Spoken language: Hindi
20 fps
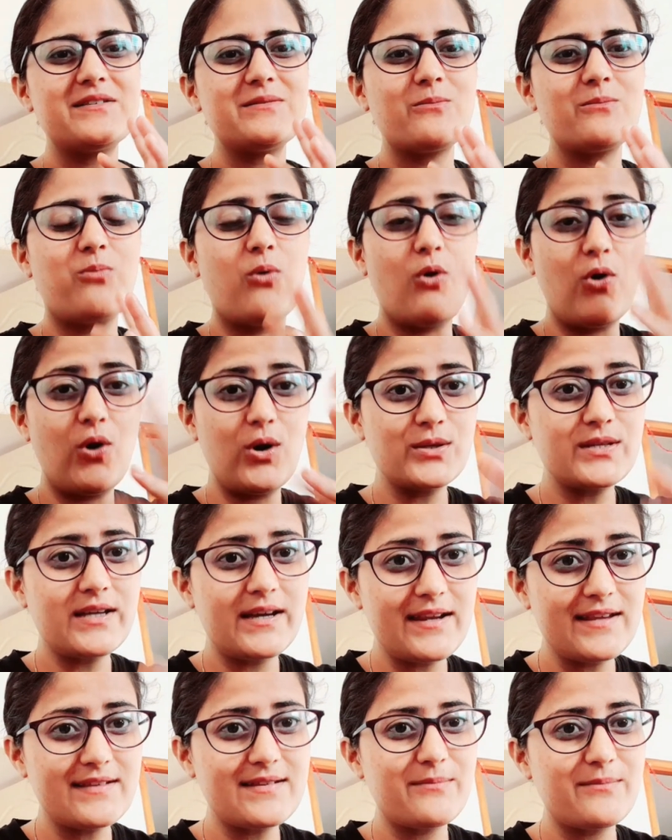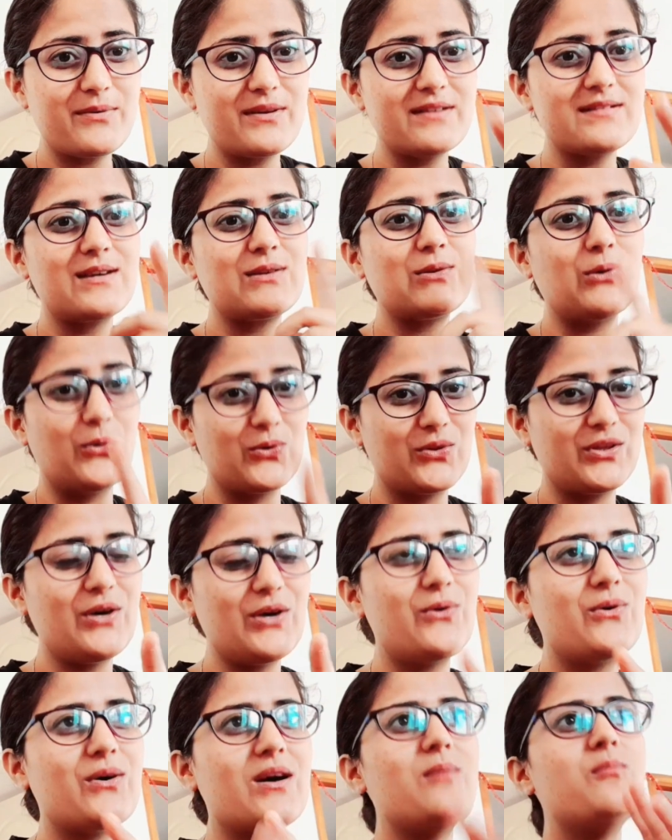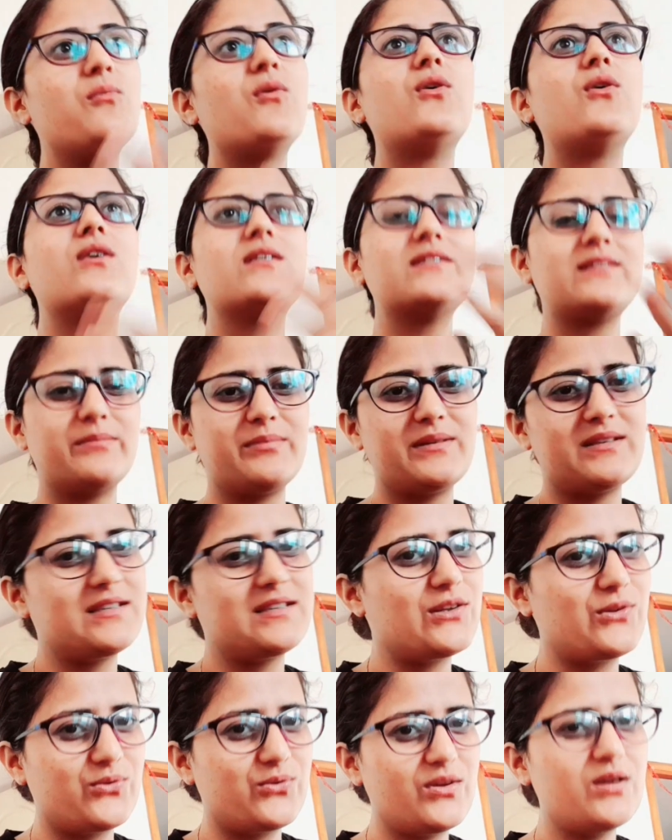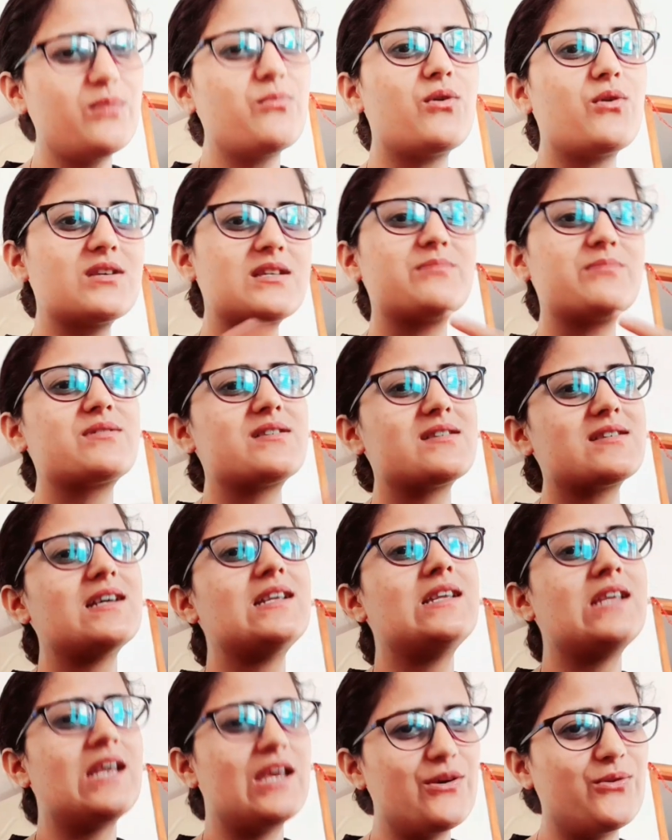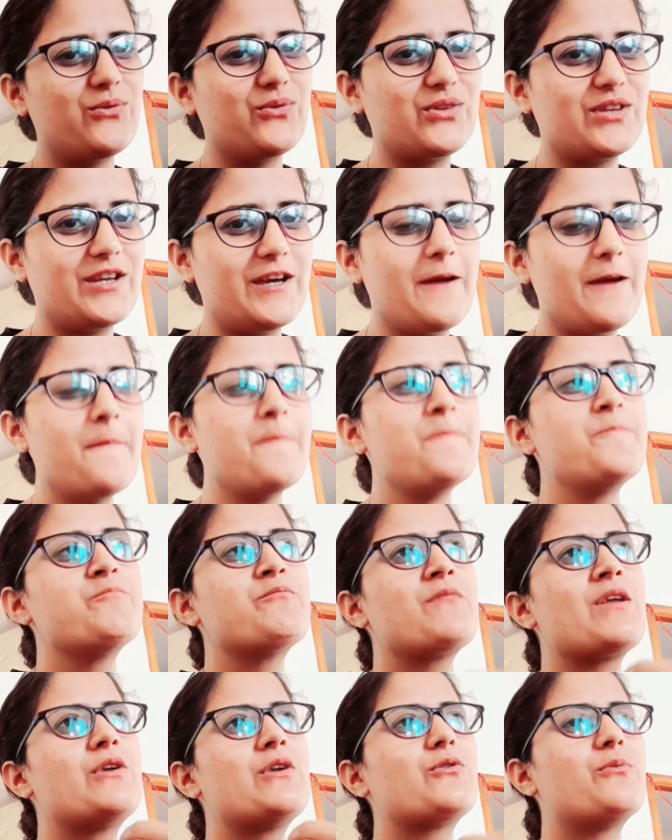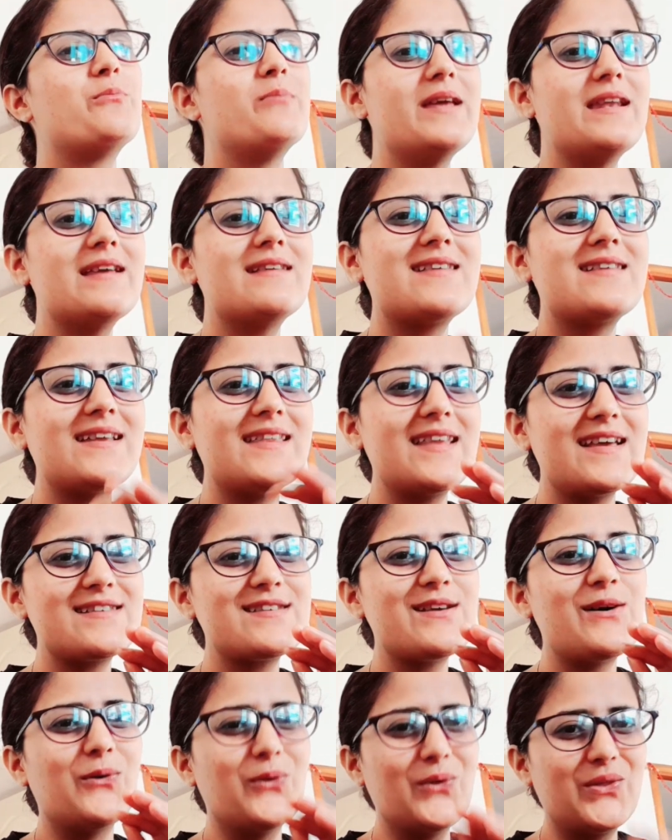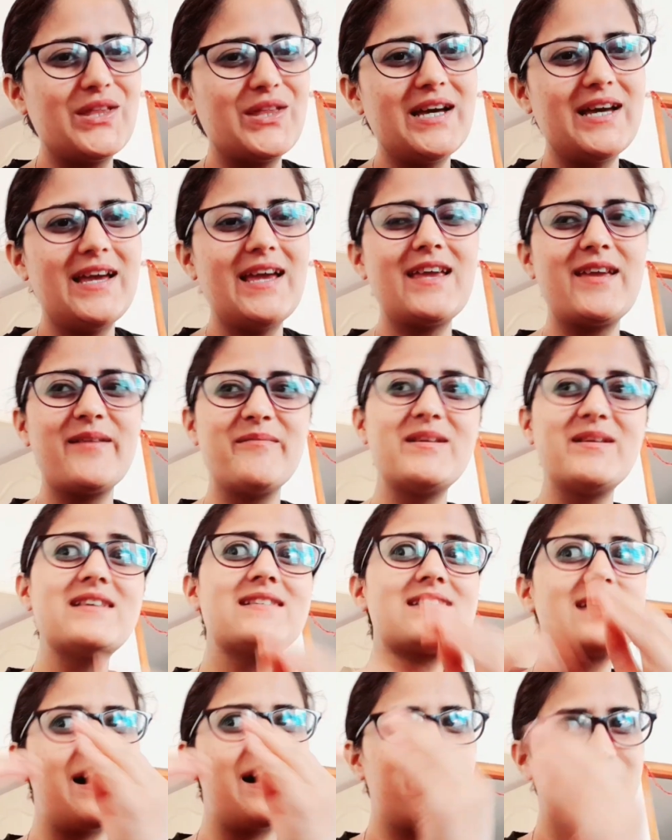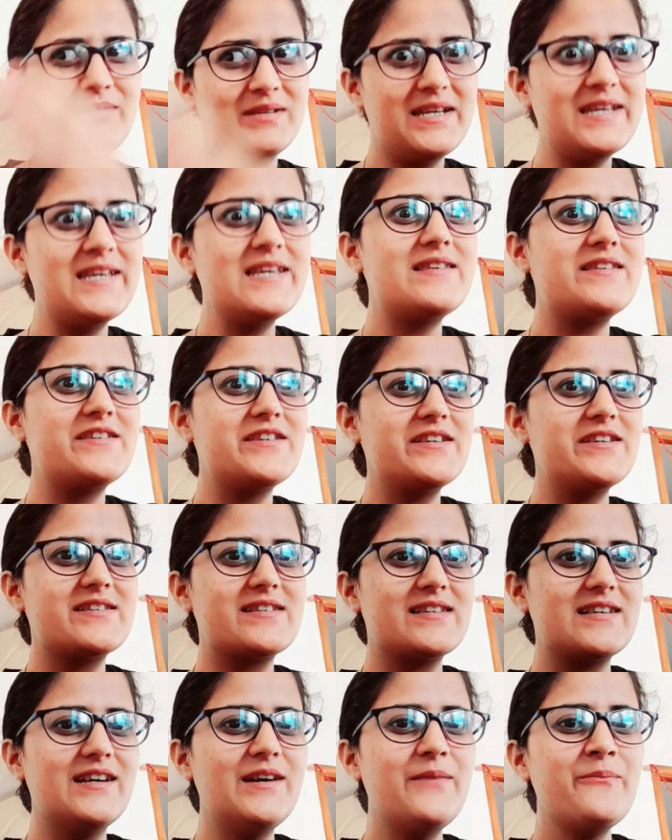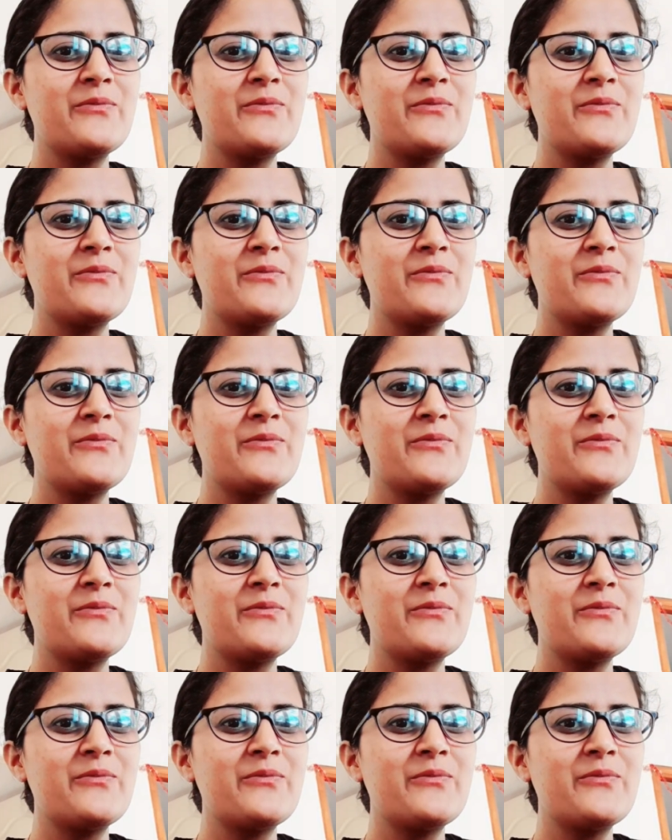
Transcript: बहुत सारे सबके साथ होता होगा बहुत सबके साथ होता है बहुत सबके साथ नहीं होता है मेरे साथ ऐसा होता है कि मेरे सामने ही चीज़ है